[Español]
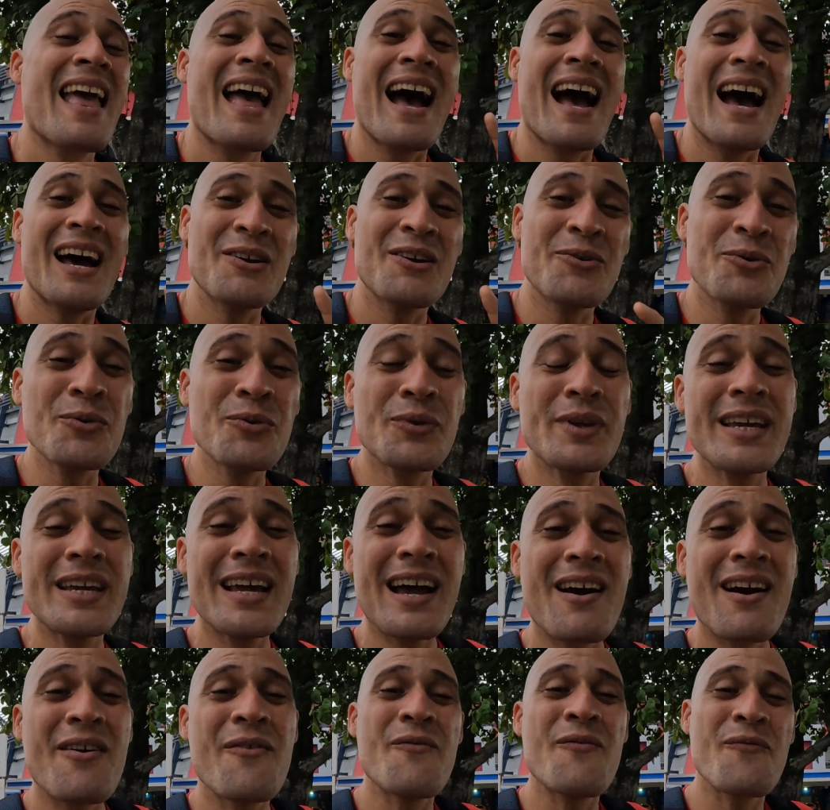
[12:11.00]
algún
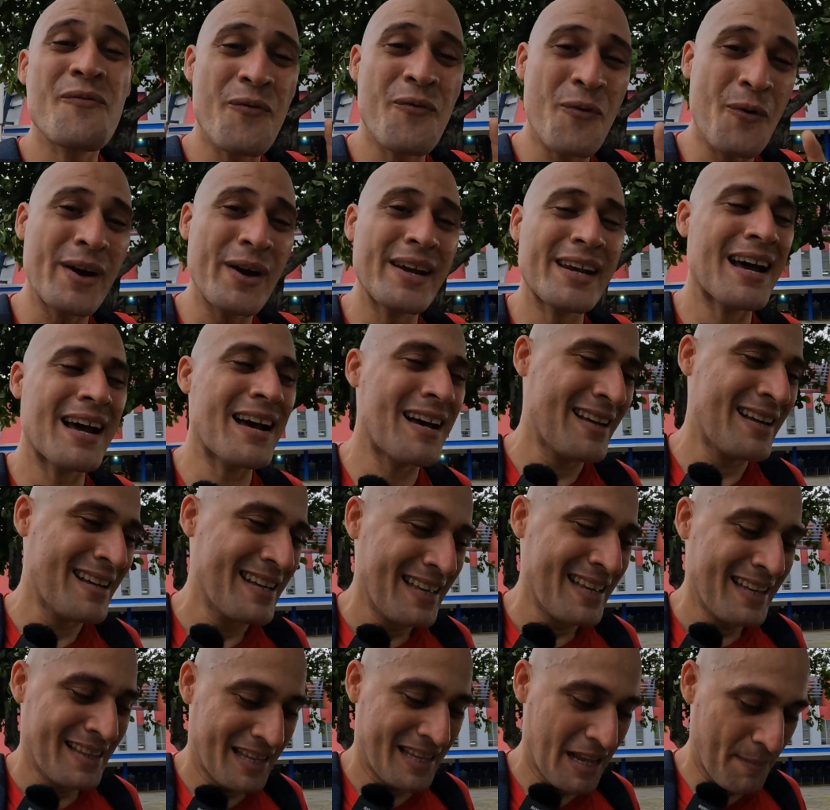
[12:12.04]
día fuera
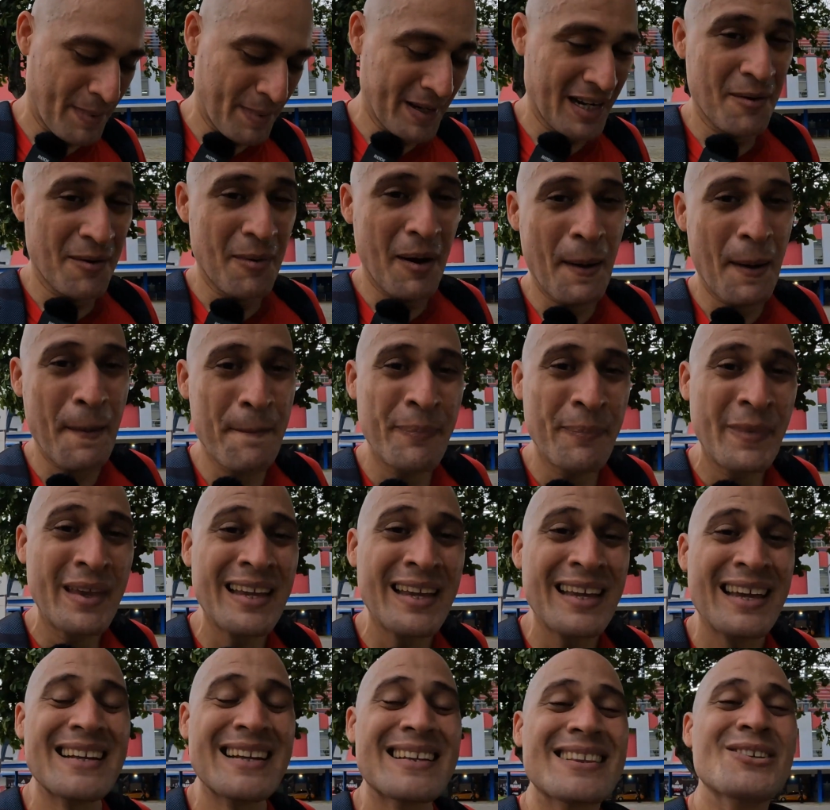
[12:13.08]
de Panamá.
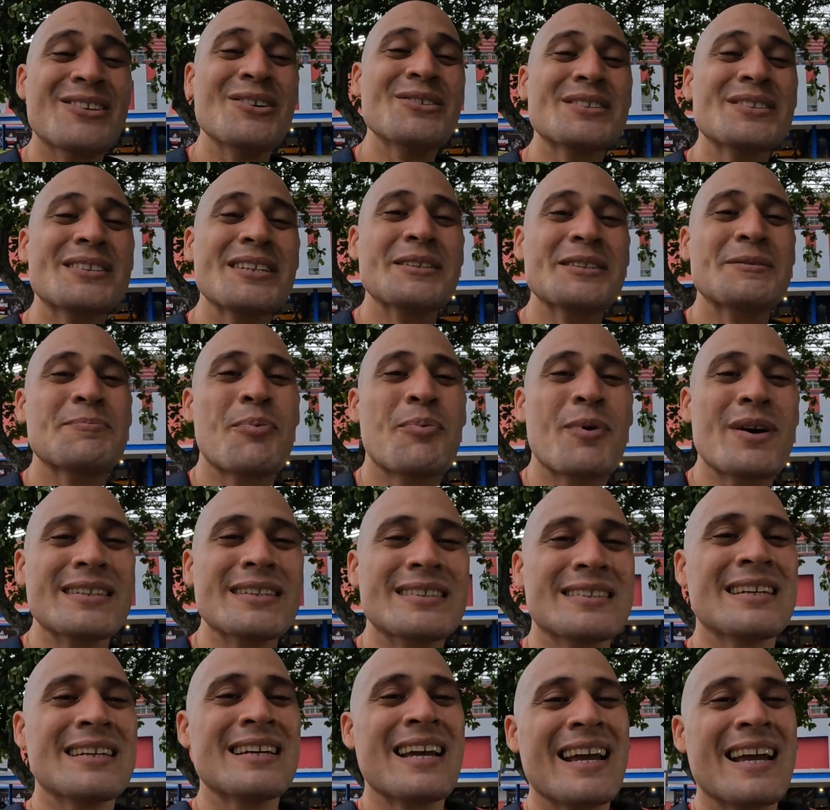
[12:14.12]
Entonces,
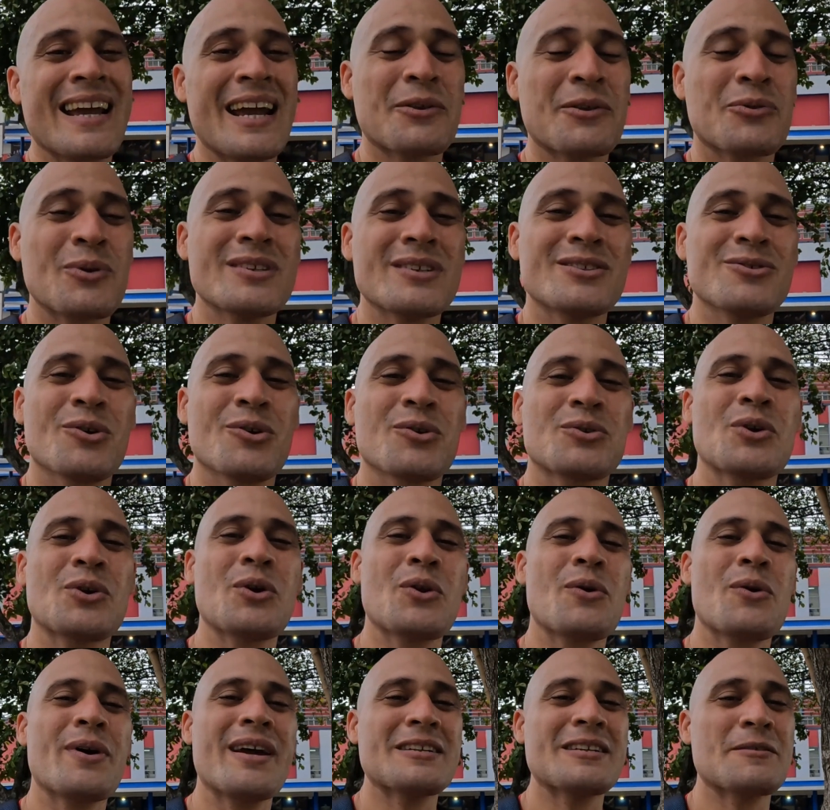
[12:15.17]
pues, esto ha sido
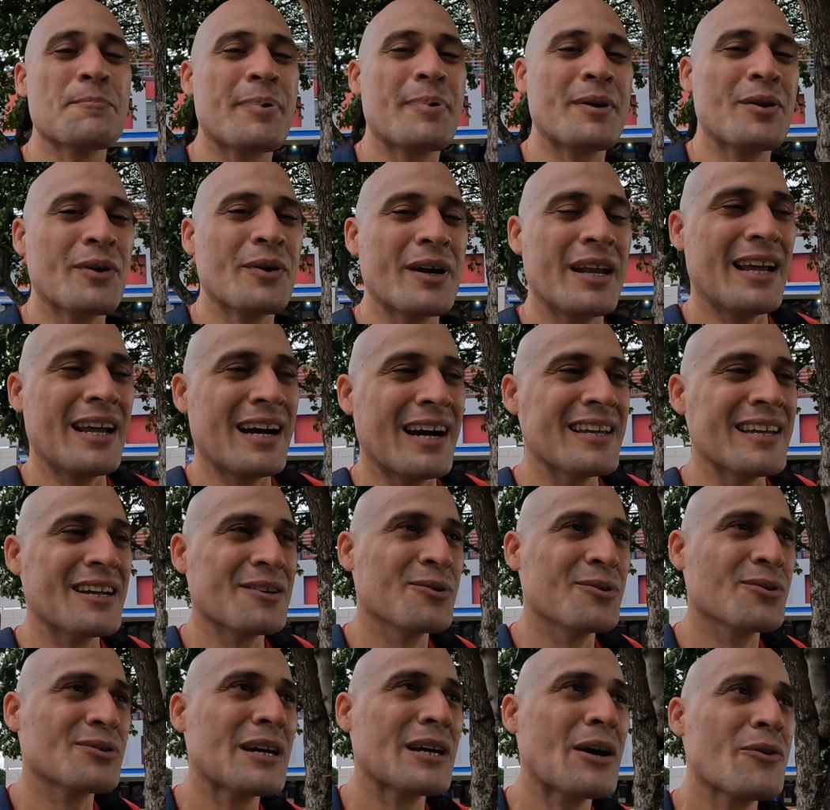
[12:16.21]
todo. Espero que les haya
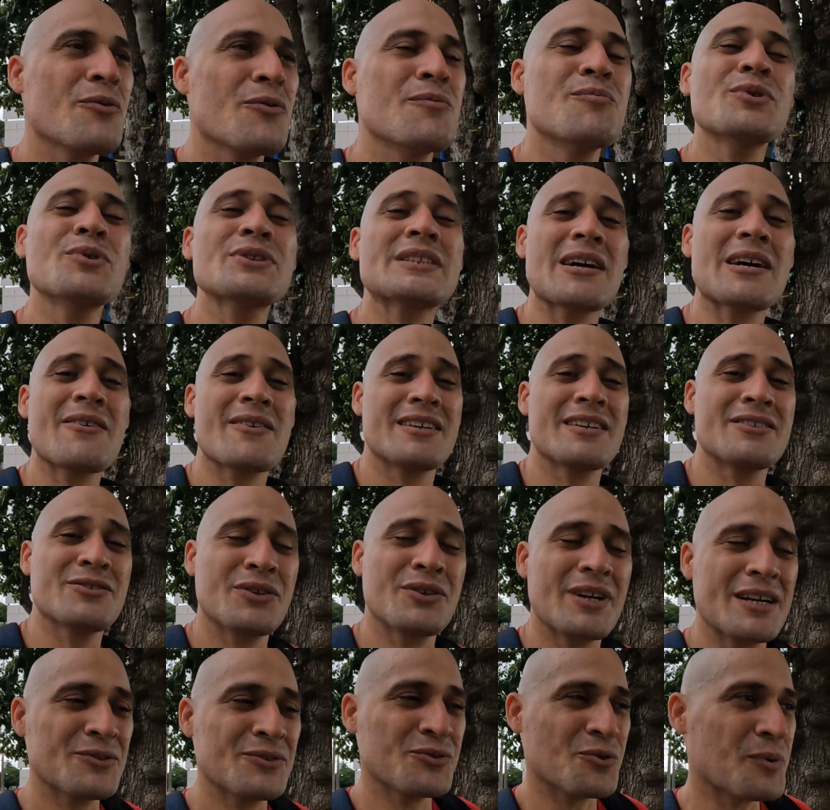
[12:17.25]
gustado. Muchas
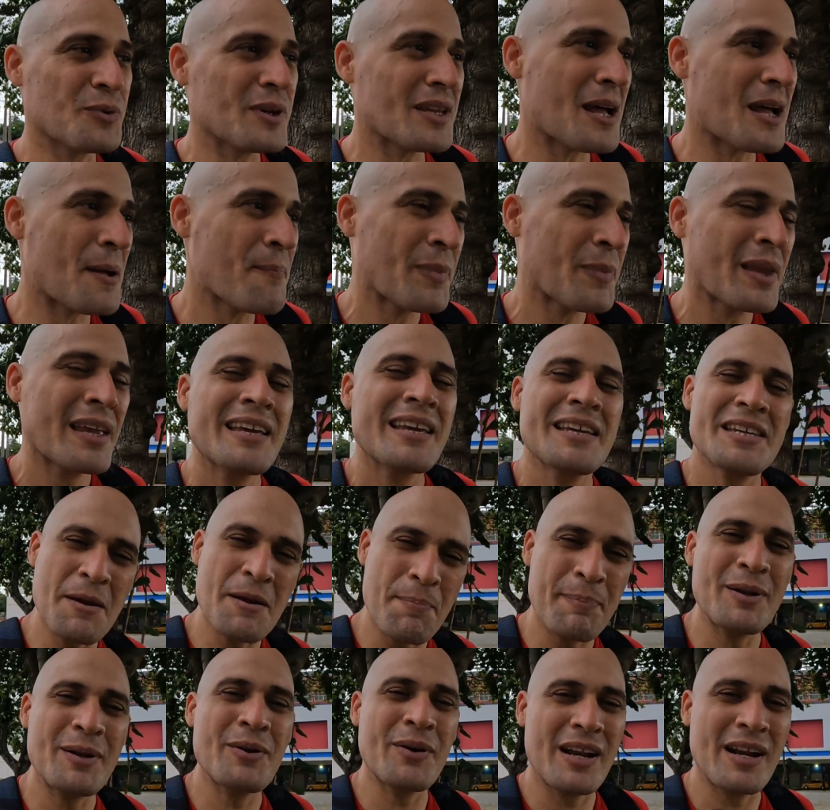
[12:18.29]
bendiciones en su vida y
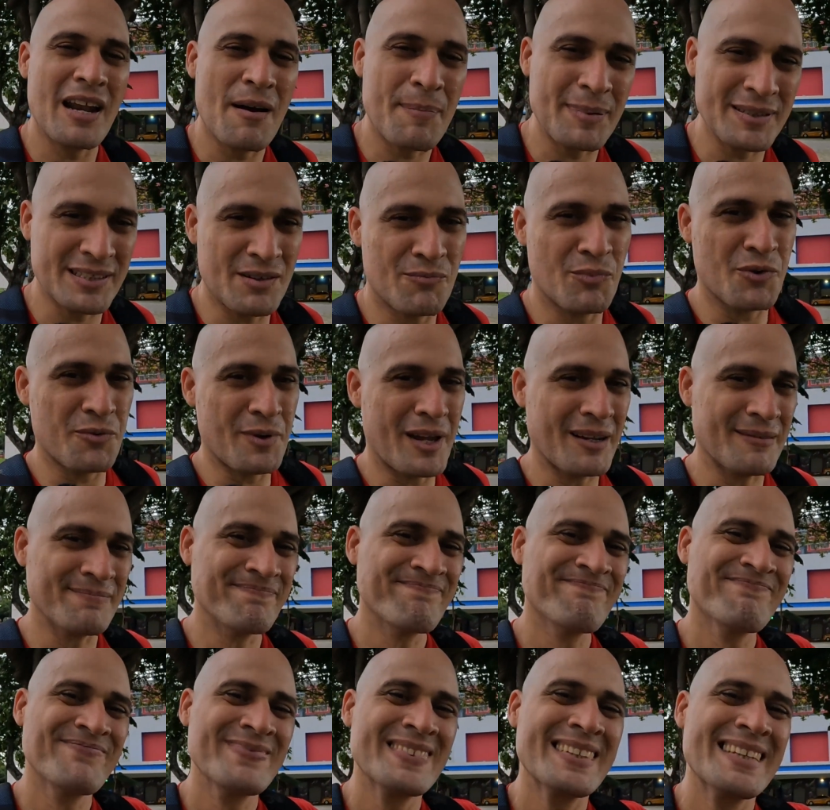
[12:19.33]
espero que la pasen muy bien.
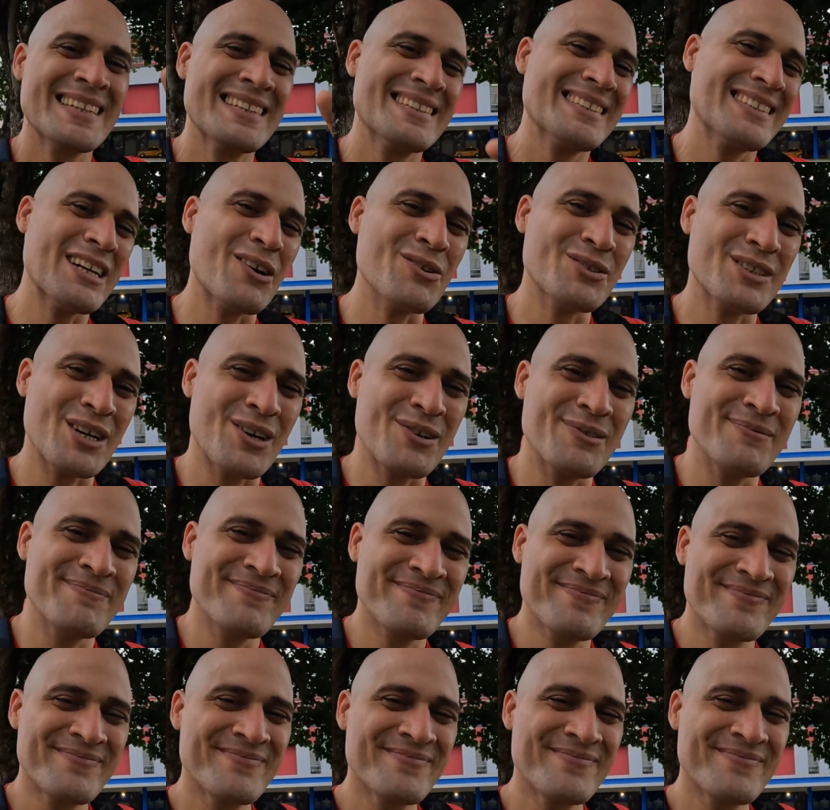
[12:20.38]
Chao, chao.